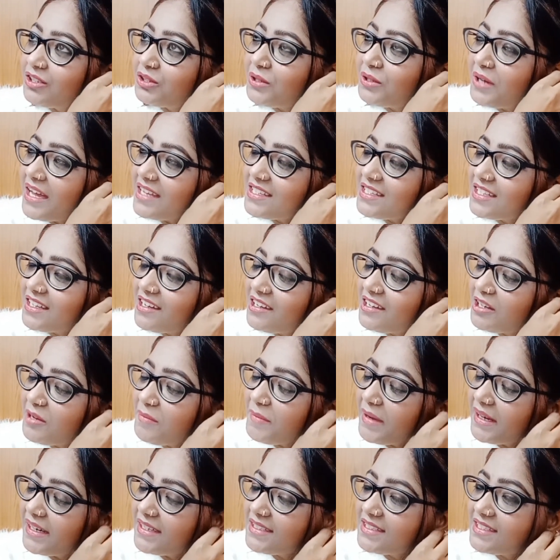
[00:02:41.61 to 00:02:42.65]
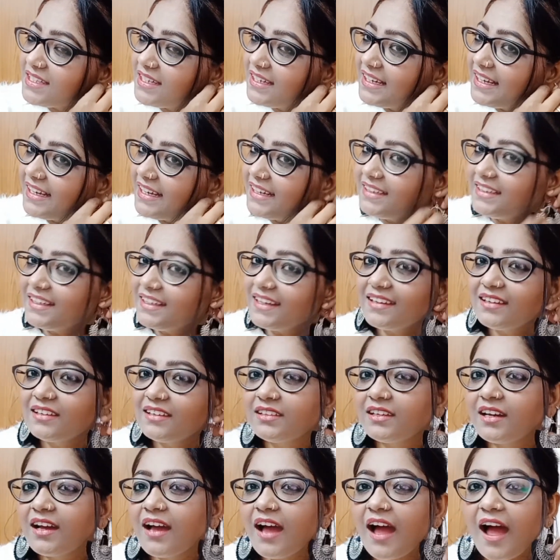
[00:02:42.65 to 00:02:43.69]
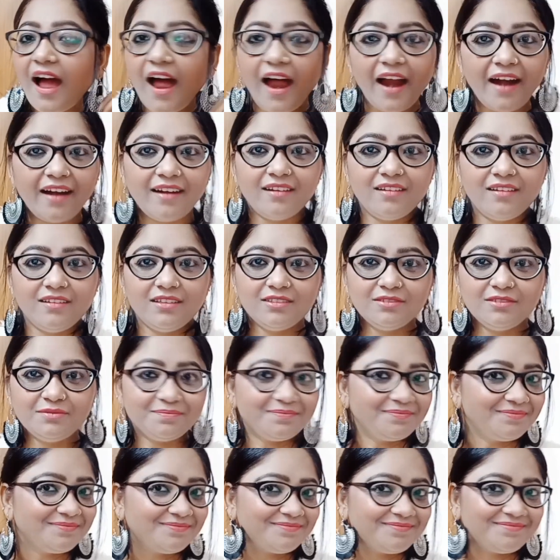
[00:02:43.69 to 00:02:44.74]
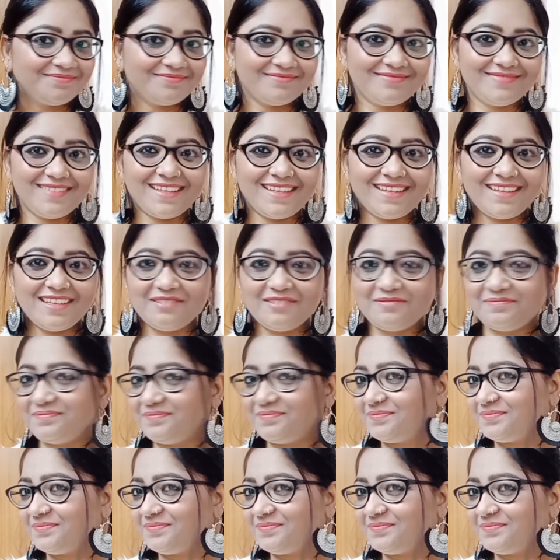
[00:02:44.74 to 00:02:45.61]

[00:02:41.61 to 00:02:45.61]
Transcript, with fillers: तो ऐसे करके मैंने इसे ले लिए एंड देखिए